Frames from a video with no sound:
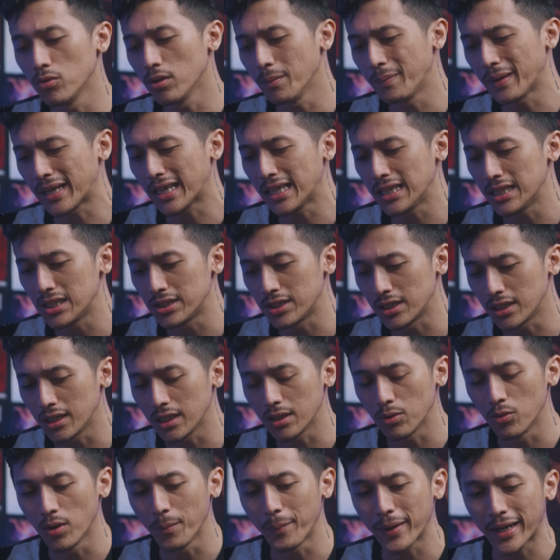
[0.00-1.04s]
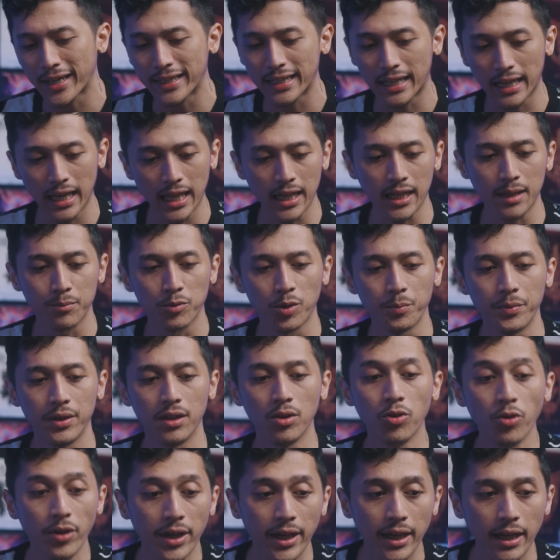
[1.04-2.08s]
gue pengen di sini gue pengen kelarin
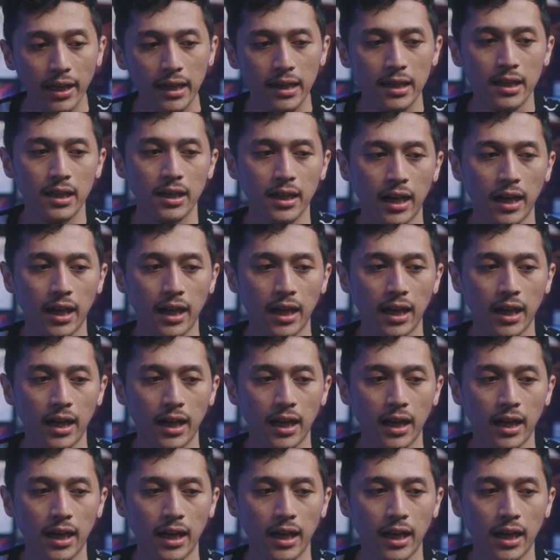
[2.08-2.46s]
mobil gue